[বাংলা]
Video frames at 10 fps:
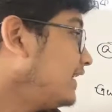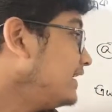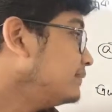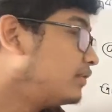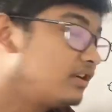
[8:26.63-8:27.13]

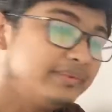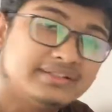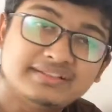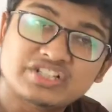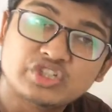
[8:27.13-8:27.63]
এই
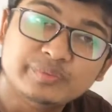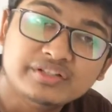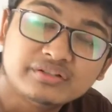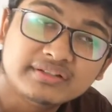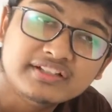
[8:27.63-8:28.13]
পরাবৃত্তের
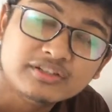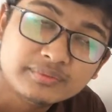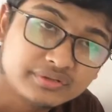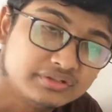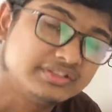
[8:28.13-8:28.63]
সমীকরণ কি হবে
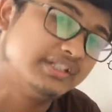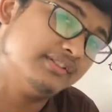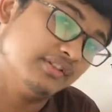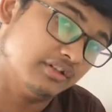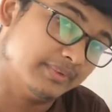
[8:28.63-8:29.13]
বলো
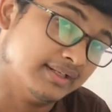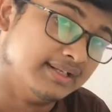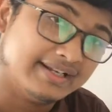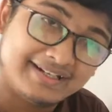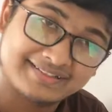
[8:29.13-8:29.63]
সিদ্ধ হবে
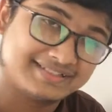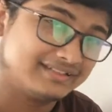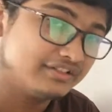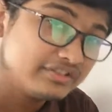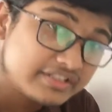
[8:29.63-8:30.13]
আচ্ছা
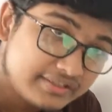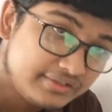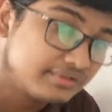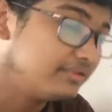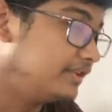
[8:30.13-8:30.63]
তাহলে যদি
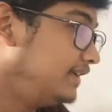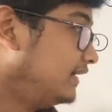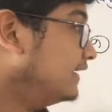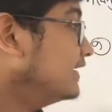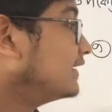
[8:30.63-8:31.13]
সিদ্ধ করি
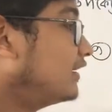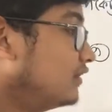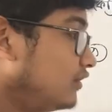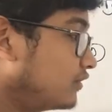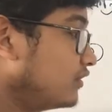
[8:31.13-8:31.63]

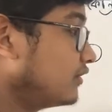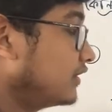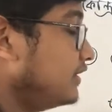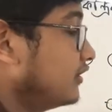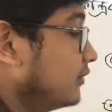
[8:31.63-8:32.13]
তাহলে লক্ষ্য করে
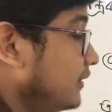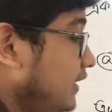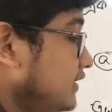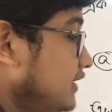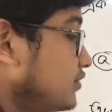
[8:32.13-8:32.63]
কি হবে যে